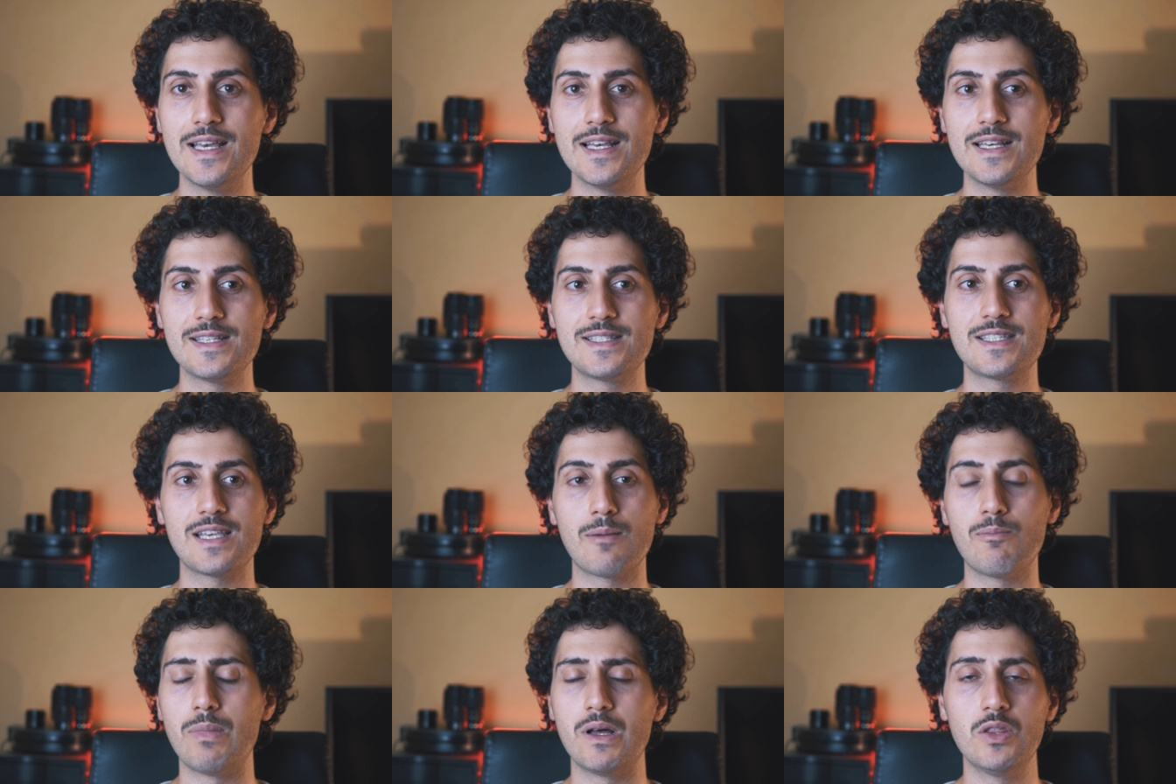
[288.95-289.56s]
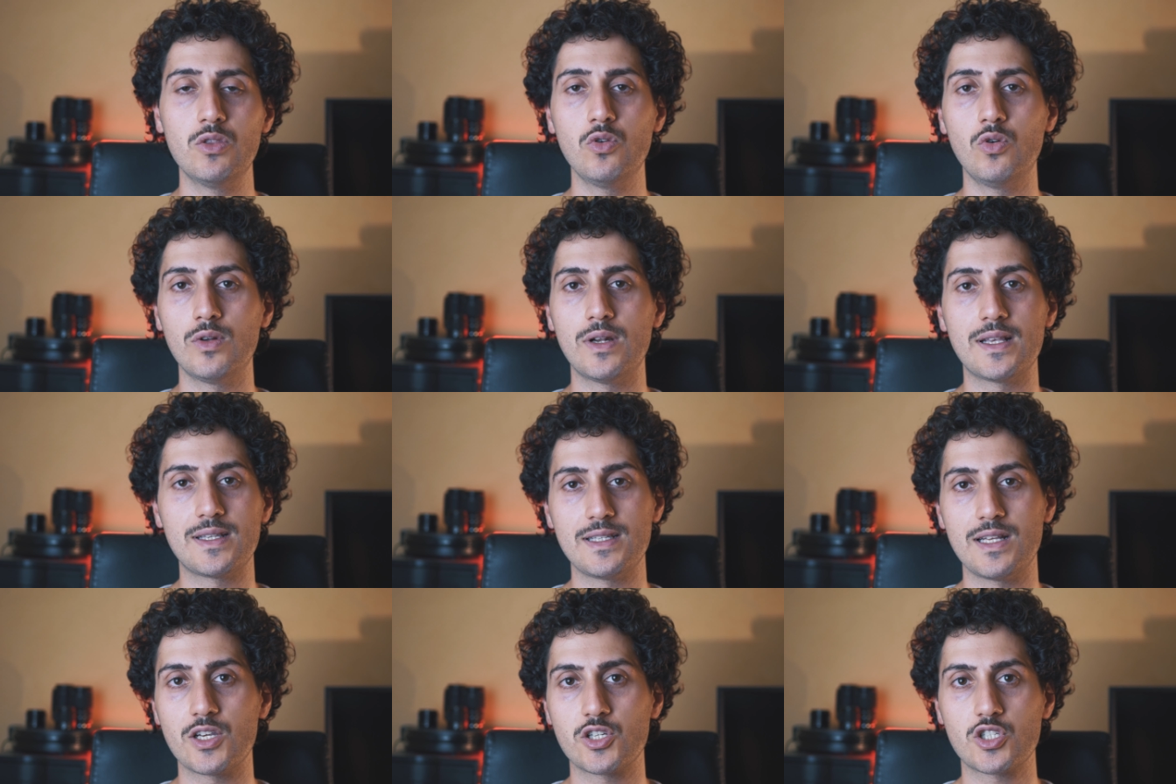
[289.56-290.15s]
si abbandona,
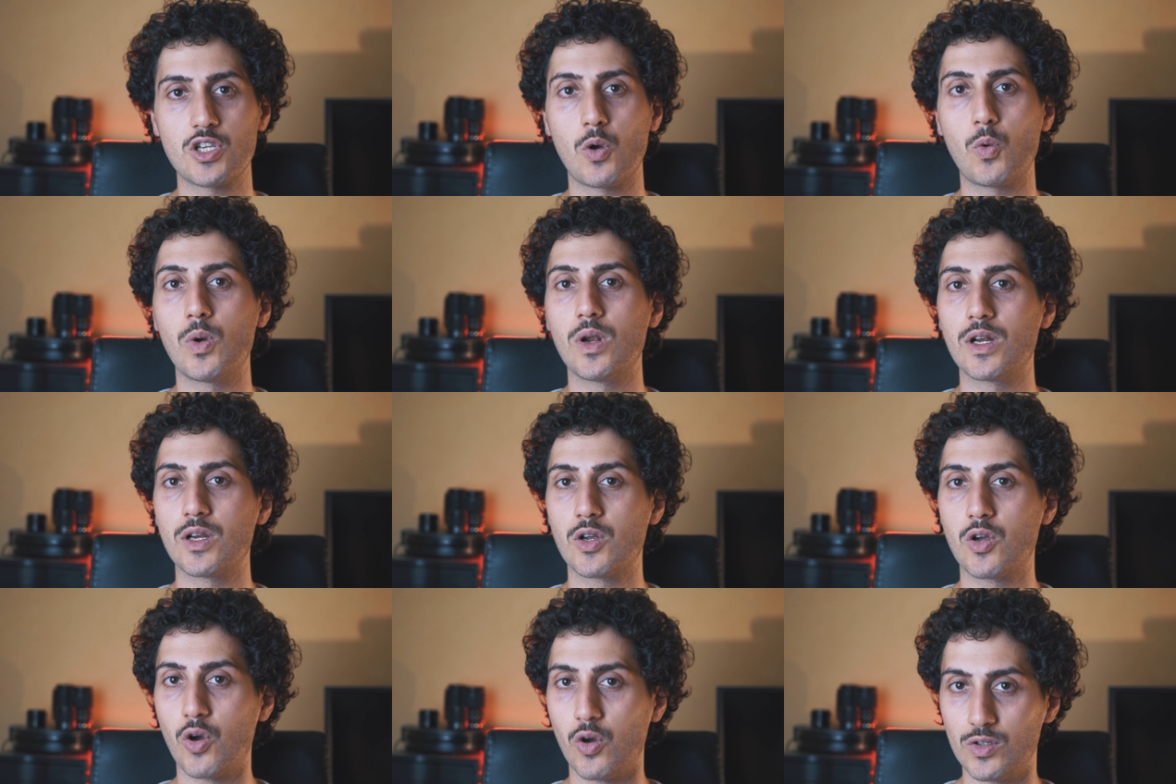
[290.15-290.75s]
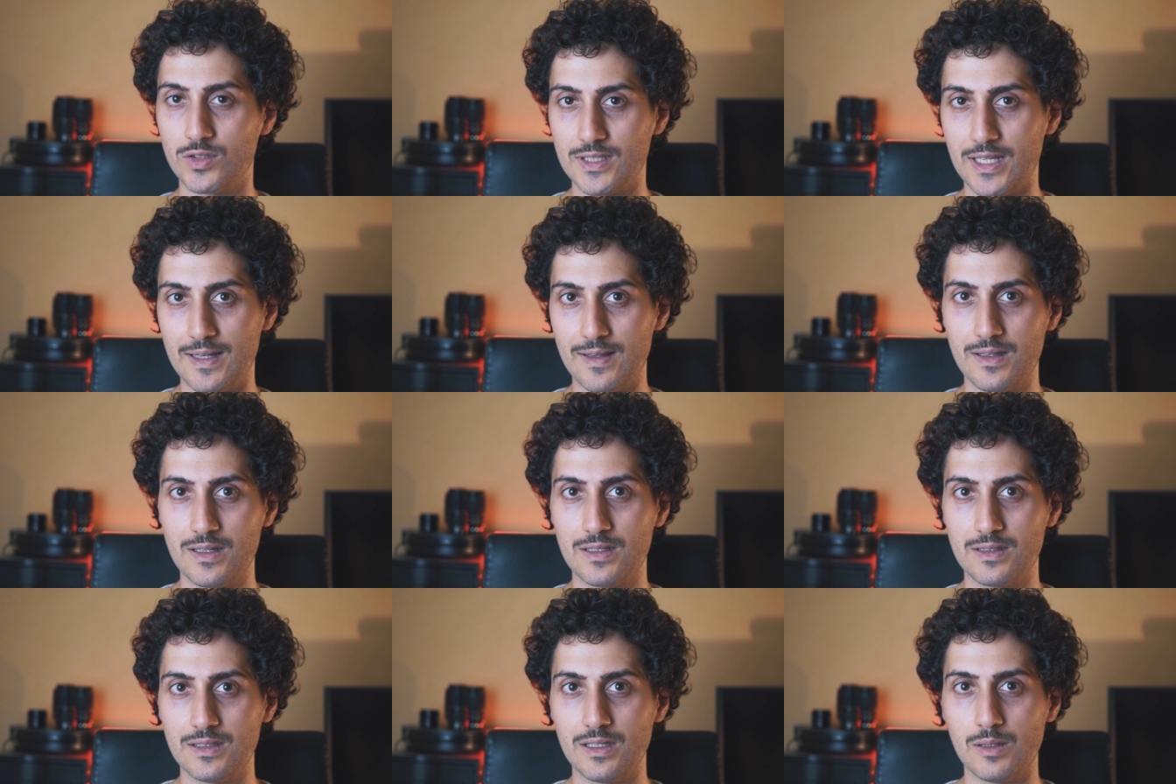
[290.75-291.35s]
si lascia
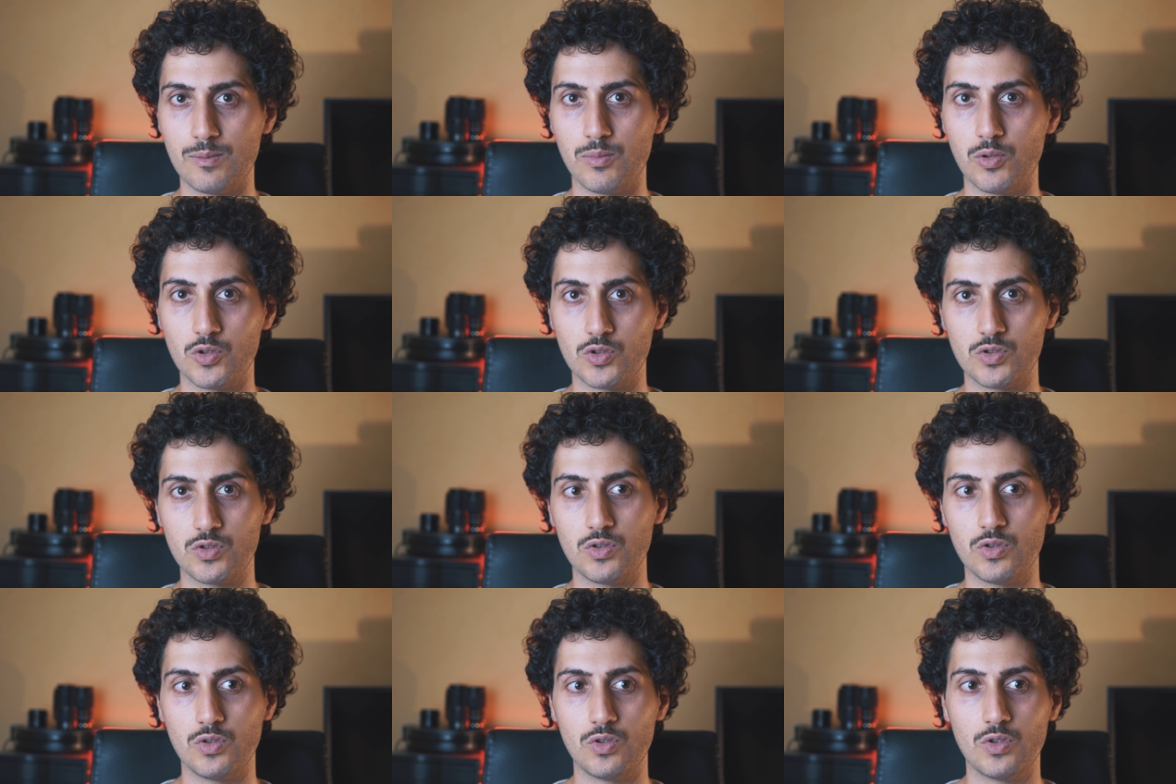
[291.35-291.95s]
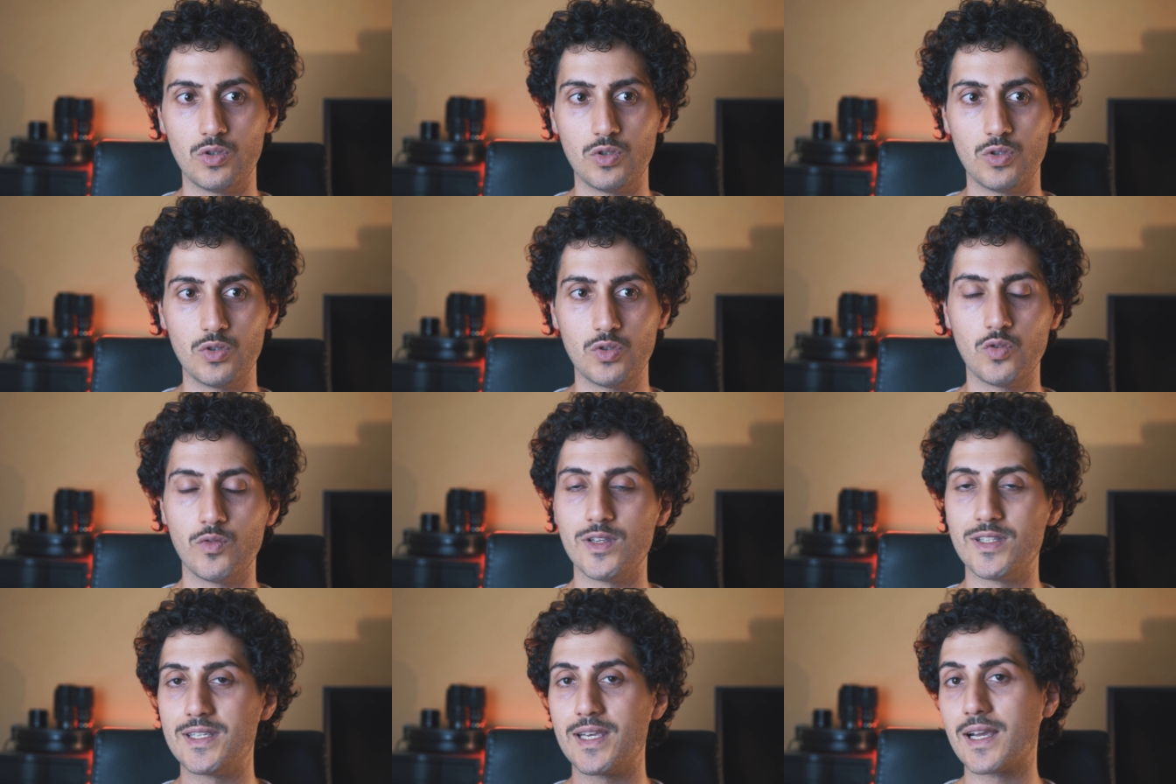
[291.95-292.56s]
qualcosa nel posto
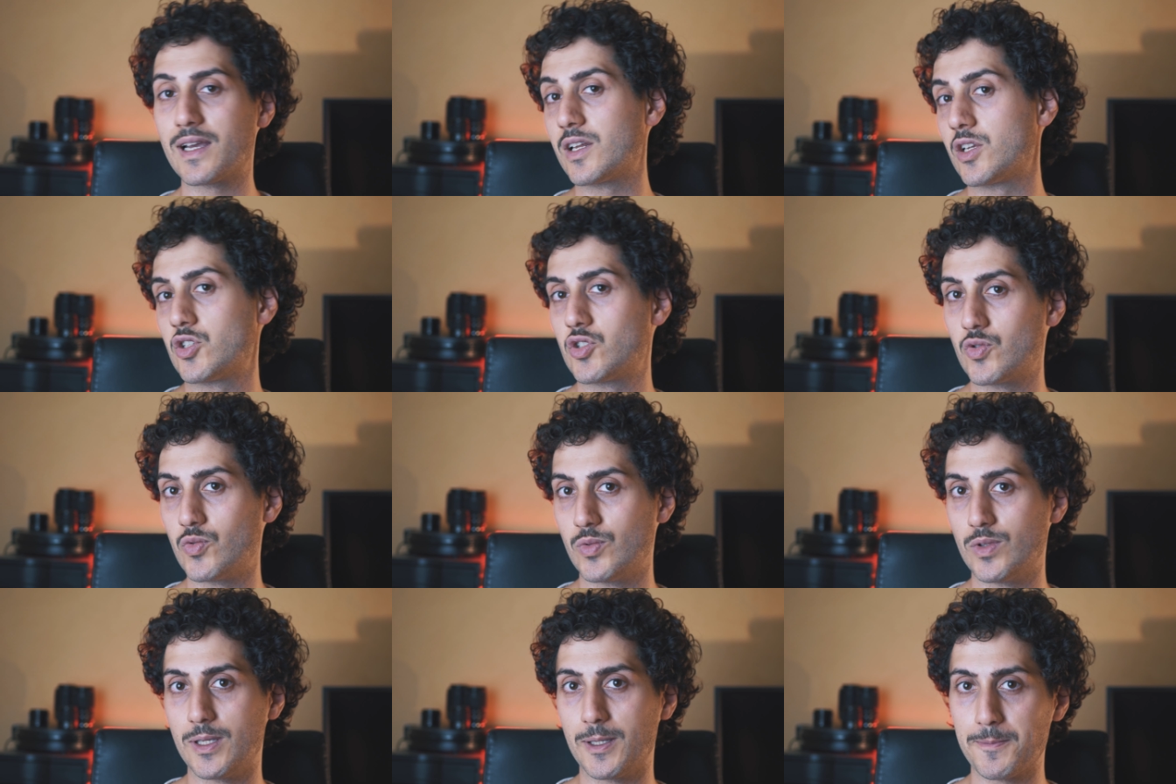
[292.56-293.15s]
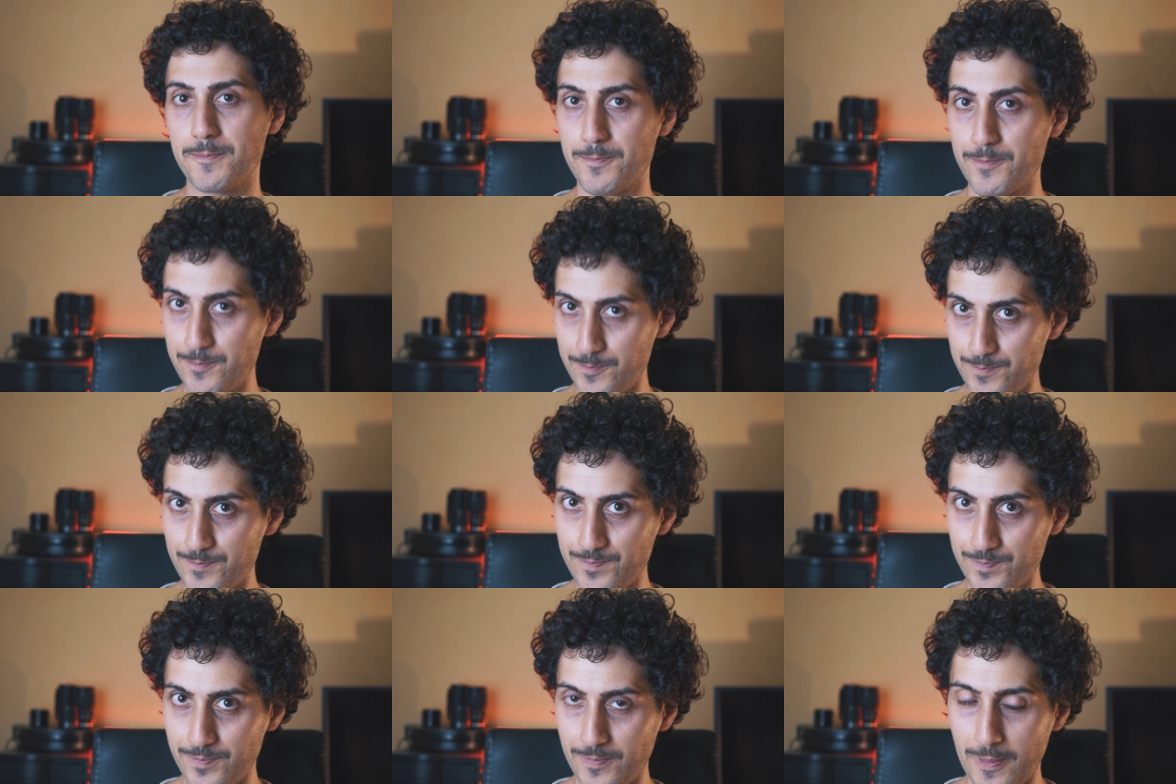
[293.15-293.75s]
dove si è cresciuti
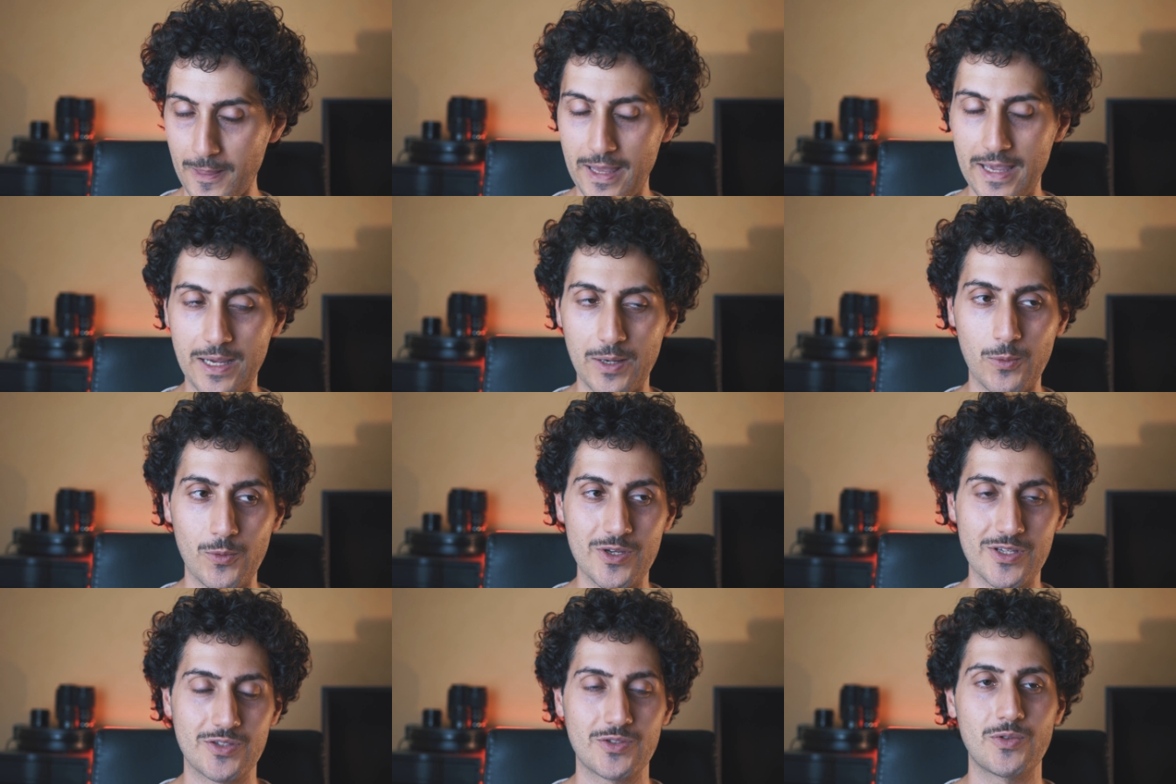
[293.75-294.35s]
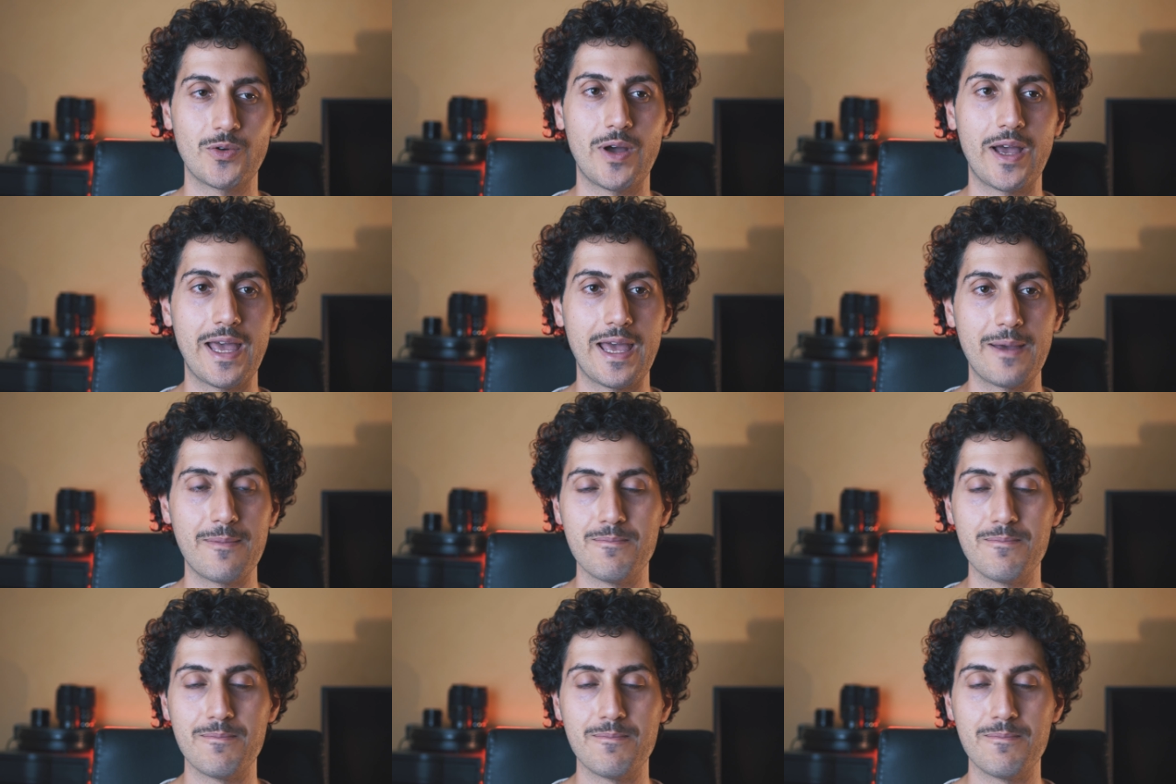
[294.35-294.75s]
e questo è